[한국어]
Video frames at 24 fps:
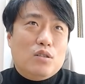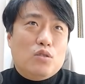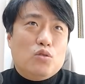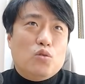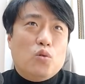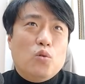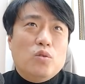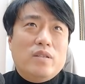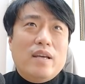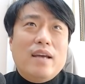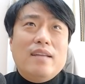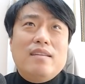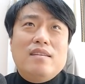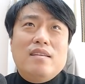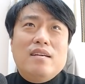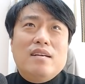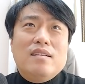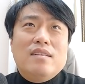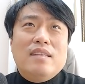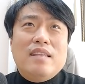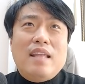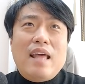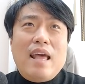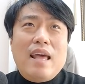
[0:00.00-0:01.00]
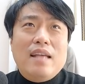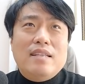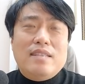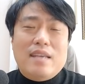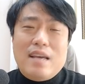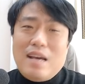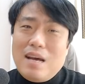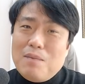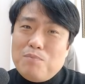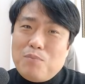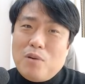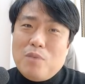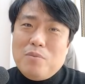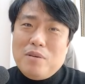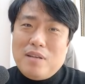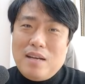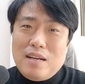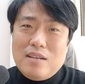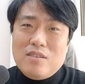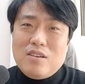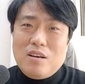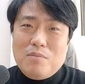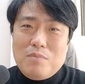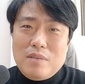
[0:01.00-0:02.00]
조세특례
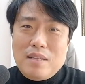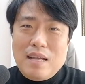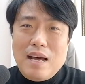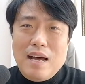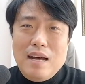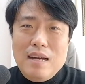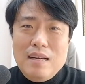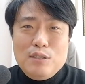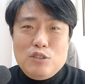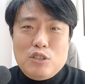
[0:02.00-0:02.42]
제한법이라는 겁니다.